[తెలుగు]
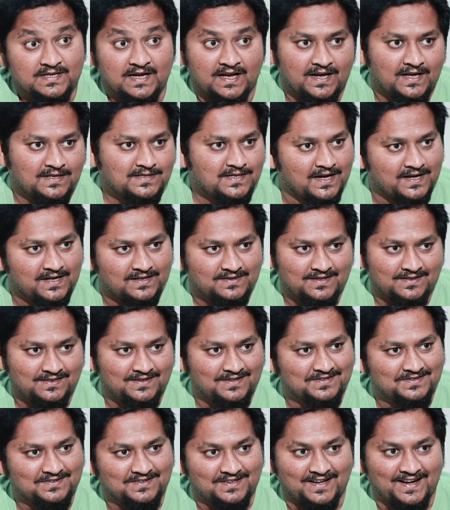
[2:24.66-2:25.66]
చాలా జాగ్రత్తలు
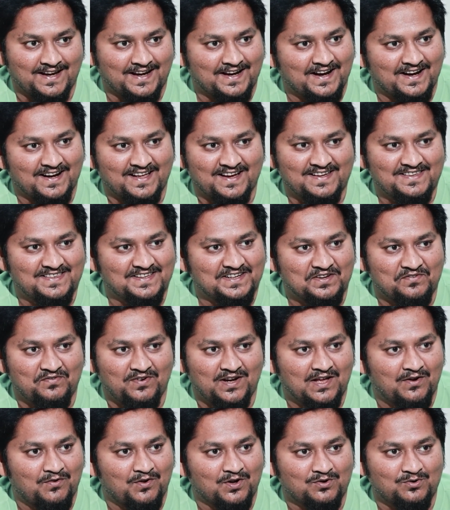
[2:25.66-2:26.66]
తీసుకున్నారు ఎక్కడ ఇది
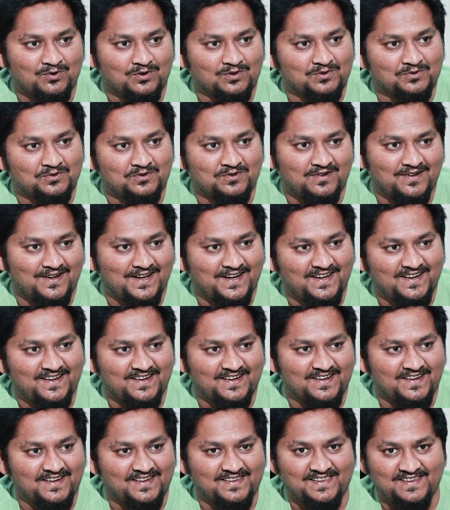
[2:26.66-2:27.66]
రివీల్ అవ్వకూడదు అనే
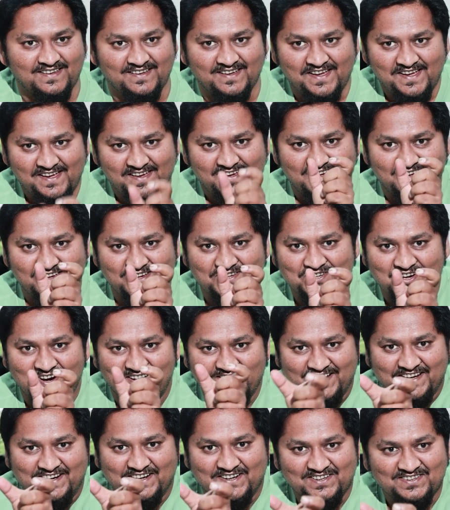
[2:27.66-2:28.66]
ఇది ఈ
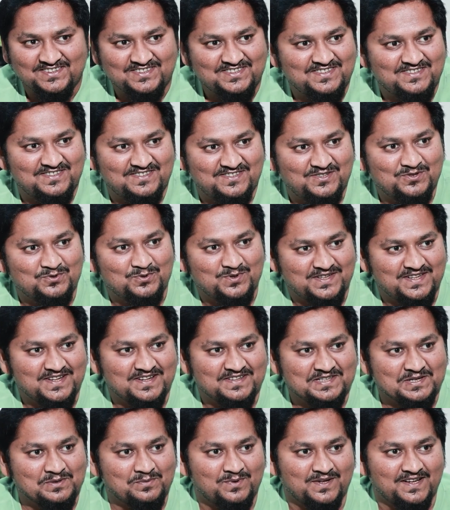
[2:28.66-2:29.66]
షాట్ ఇక్కడ షూట్
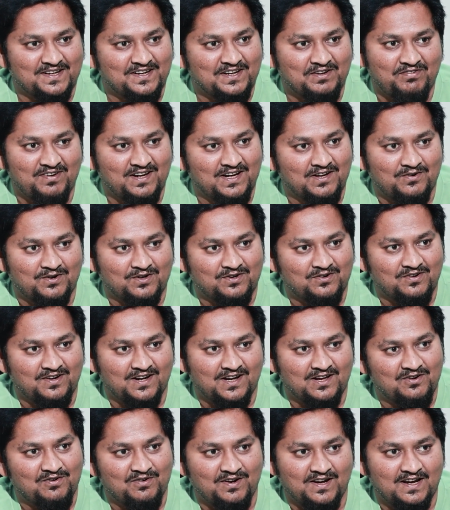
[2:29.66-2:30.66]
చేసామని రివీల్
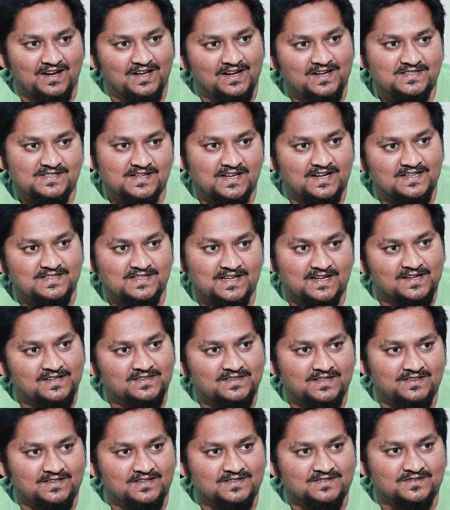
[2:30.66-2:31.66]
అవ్వకుండా ఉండేలాగా చాలా
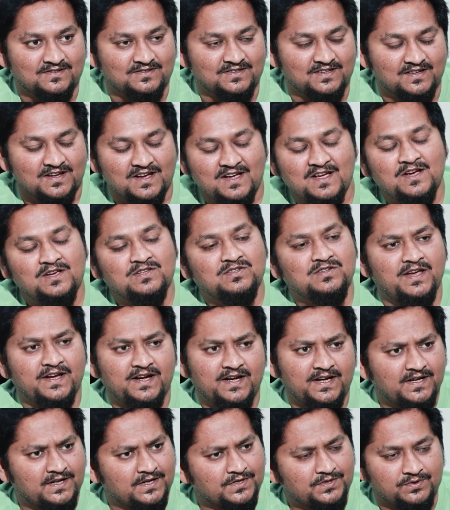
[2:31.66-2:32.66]
జాగ్రత్తలు తీసుకున్నారు సో
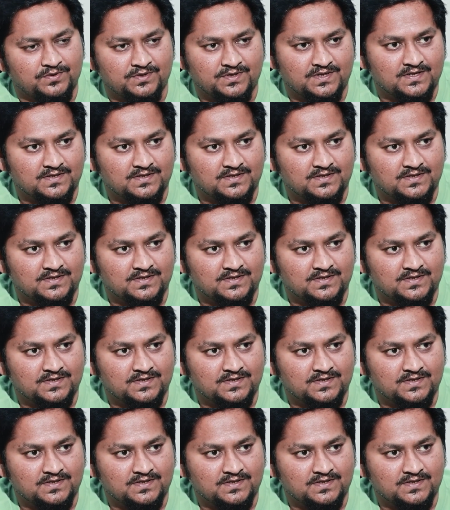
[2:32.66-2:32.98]
ఎక్కడెక్కడ షూట్